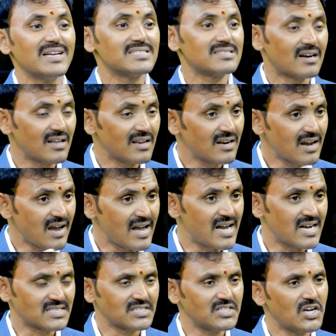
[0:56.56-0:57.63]
మీకు సడన్ గా
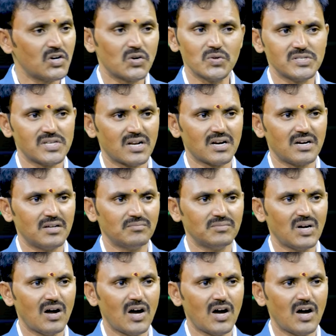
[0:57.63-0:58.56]
యాక్సిడెంట్లు జరగడం